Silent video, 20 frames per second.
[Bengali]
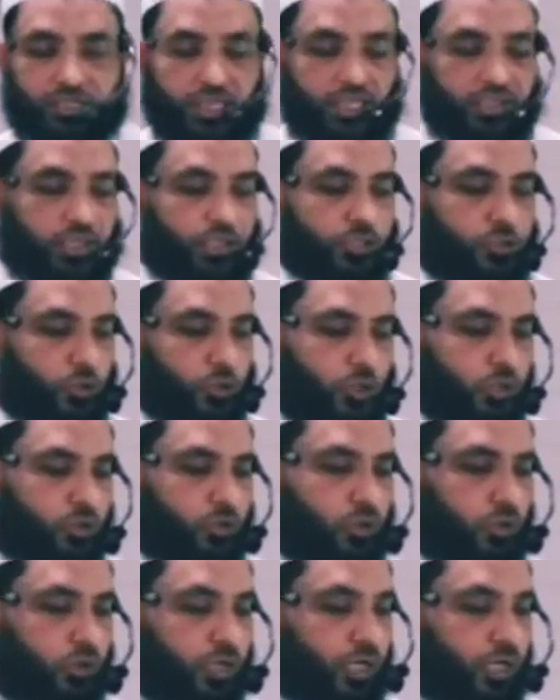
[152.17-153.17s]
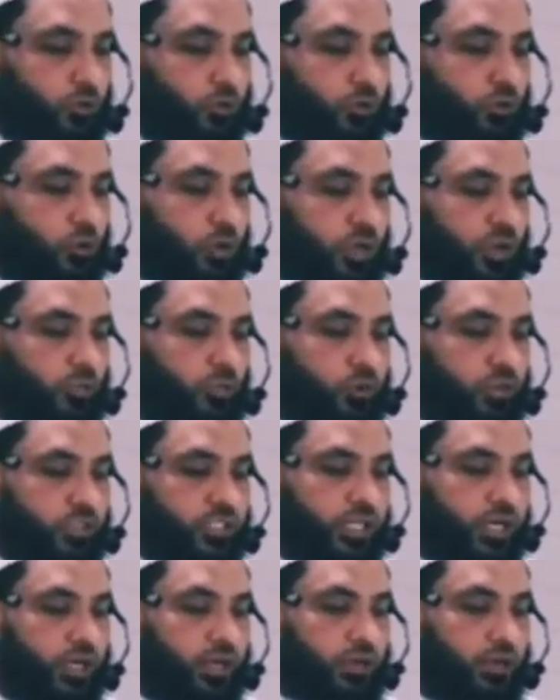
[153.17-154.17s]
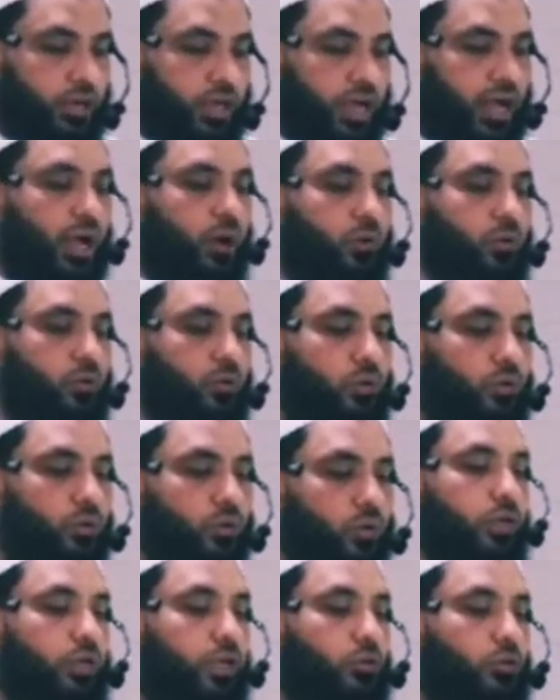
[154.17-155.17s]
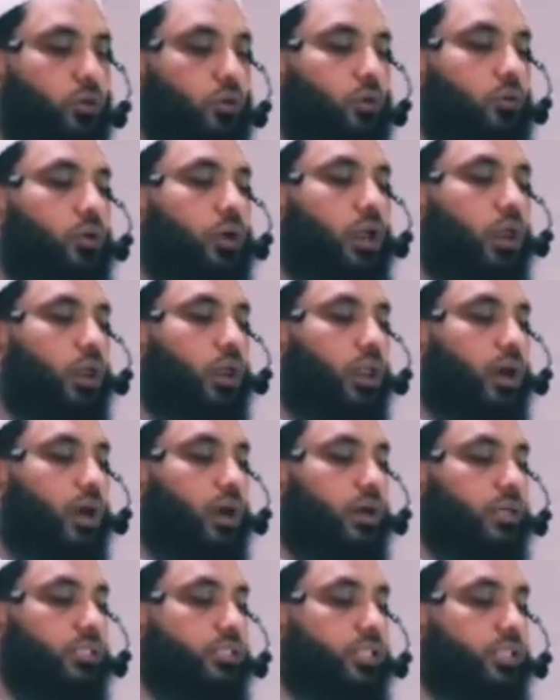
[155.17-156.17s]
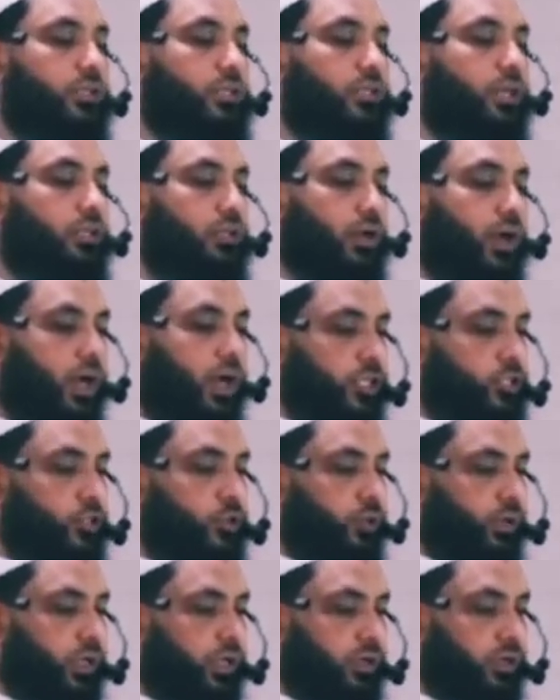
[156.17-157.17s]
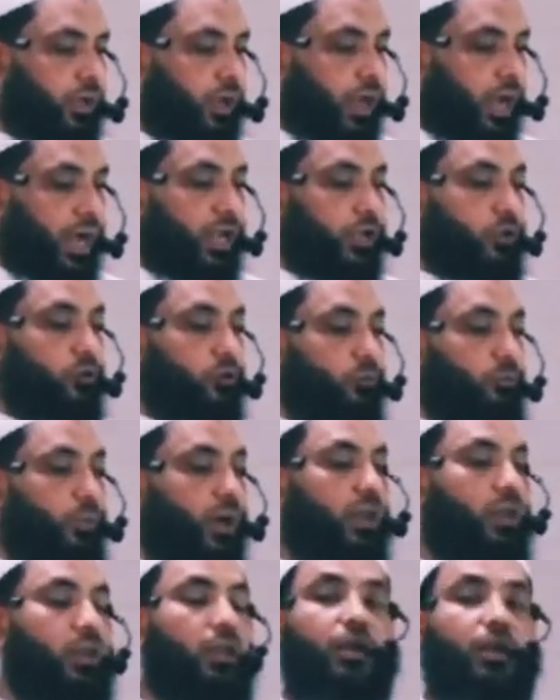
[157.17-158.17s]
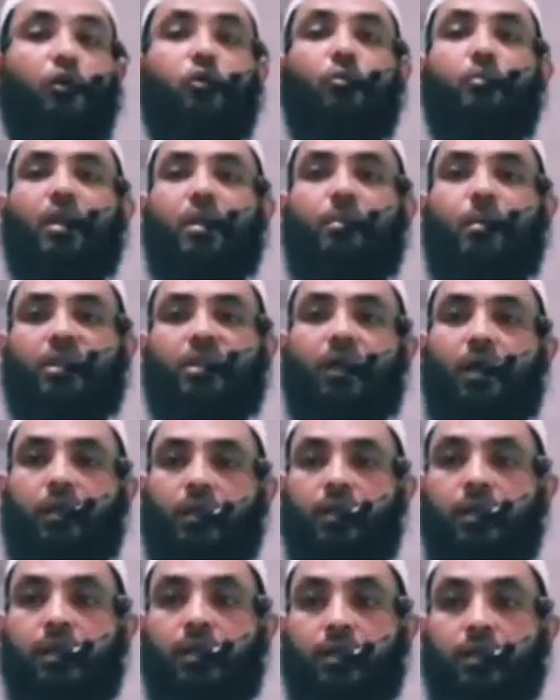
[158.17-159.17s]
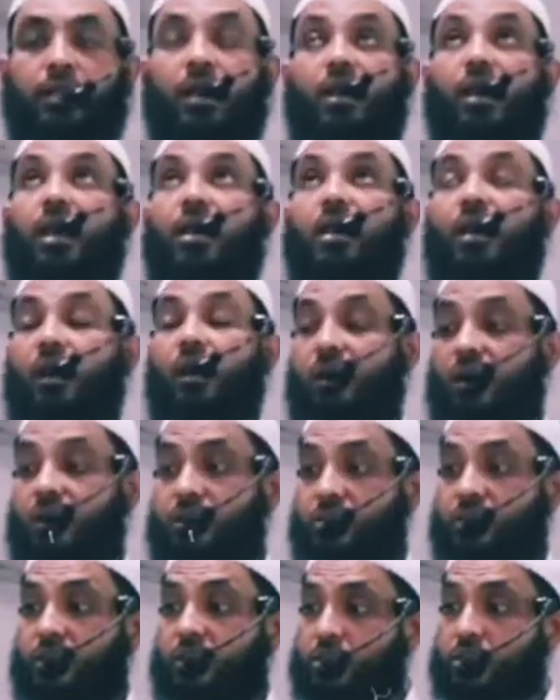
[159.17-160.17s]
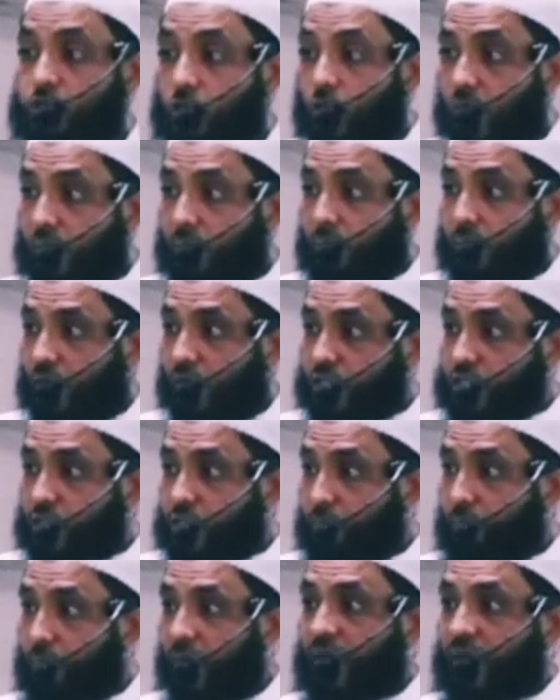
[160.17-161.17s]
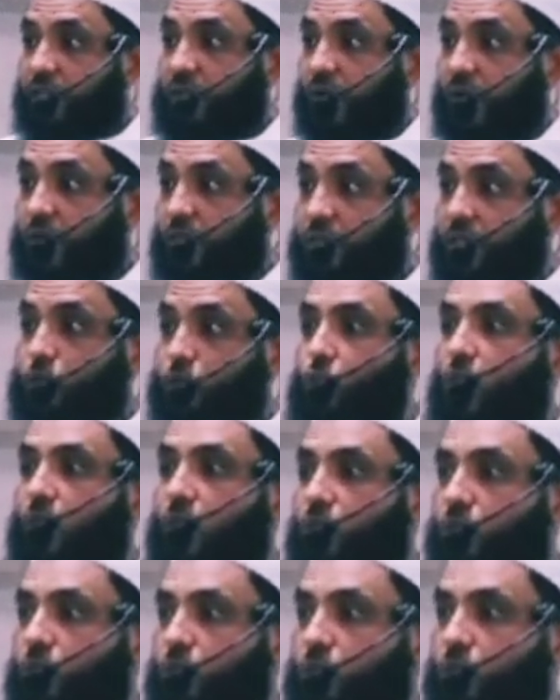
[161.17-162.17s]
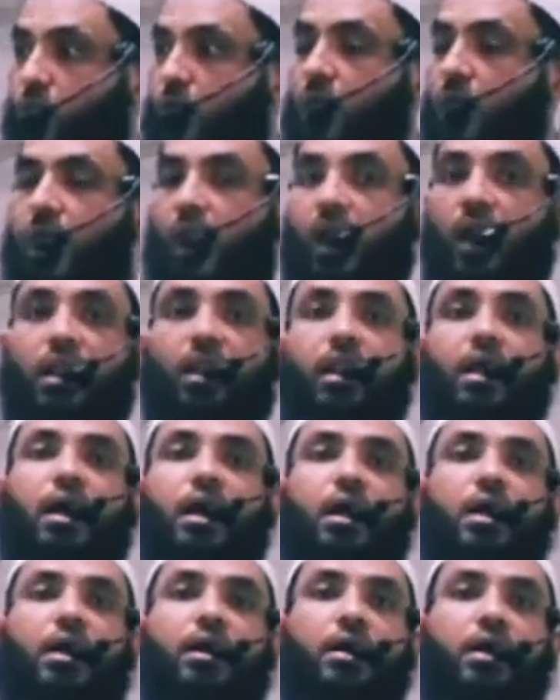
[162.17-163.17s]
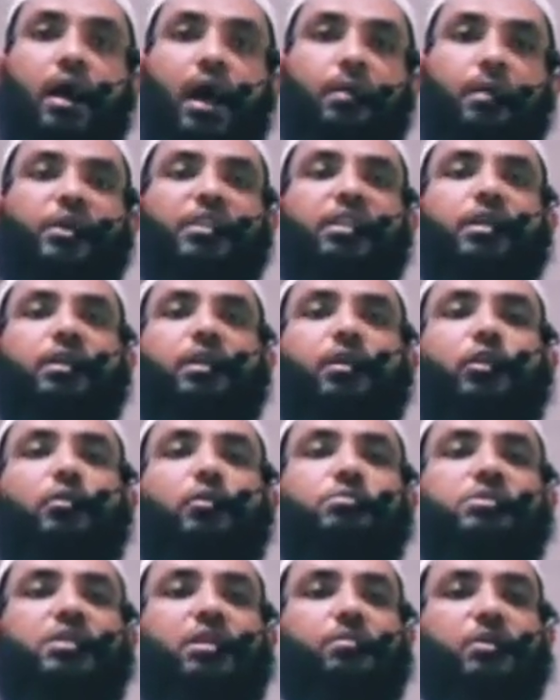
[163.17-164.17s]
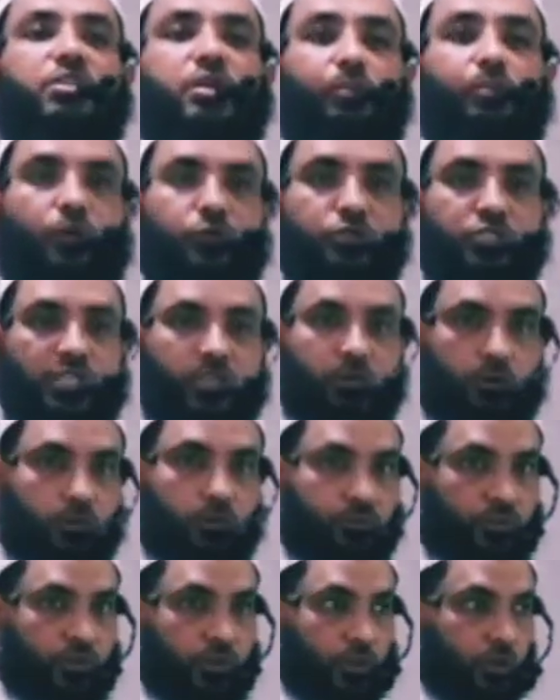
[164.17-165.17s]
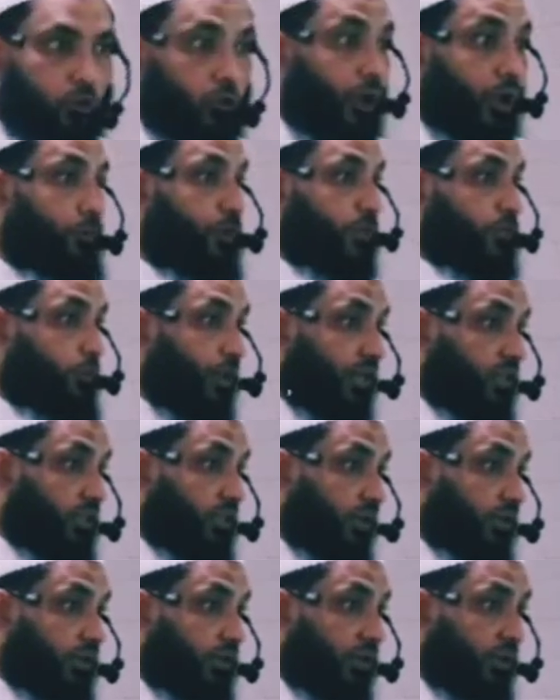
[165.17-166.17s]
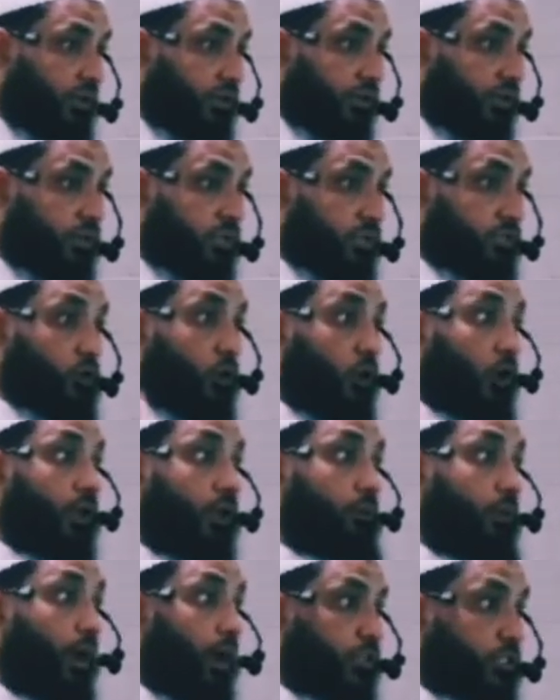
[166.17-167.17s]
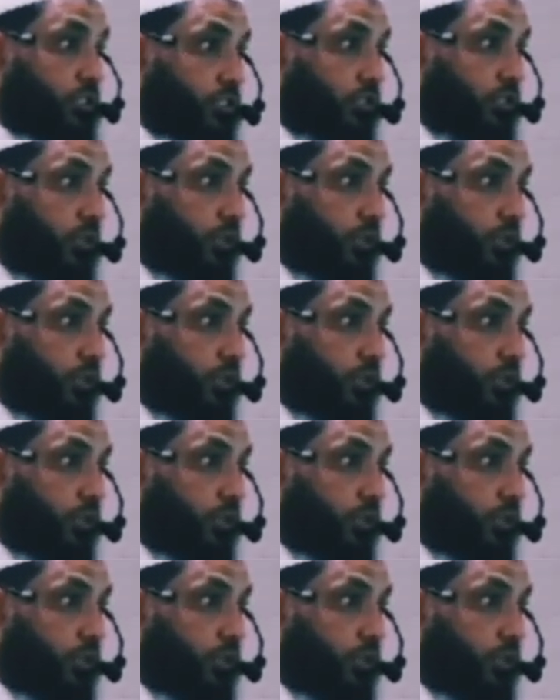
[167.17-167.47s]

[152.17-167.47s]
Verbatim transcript: তাদের চরিত্রকে নোট করে বলছেন কানু ইয়াদউন আল্লাহ সিত্তাতা বল্লিগা আইয়ুবাল্লিগাহুম রামাদান তারা আল্লাহর কাছে ছয় মাস বাকি থাকতে দোয়া করত আল্লাহ আমাদেরকে রমজান মাসে পৌঁছে দাও কয় মাস বাকি থাকতে ছয় মাস